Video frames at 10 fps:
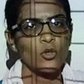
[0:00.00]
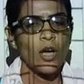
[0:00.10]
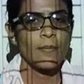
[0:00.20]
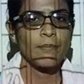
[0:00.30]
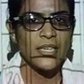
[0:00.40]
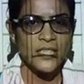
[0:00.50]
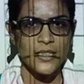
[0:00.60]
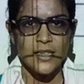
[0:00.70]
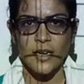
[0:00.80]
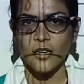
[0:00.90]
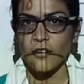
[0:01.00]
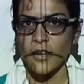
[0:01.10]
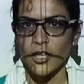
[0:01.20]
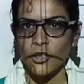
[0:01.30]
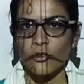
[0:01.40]
तो आप मैं जैसा
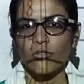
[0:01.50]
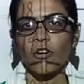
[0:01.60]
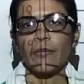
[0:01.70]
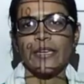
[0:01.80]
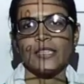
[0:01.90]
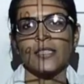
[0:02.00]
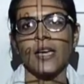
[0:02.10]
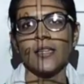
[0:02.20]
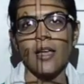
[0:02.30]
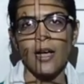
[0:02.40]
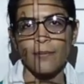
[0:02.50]
करवा रही हूँ वो मेरे साथ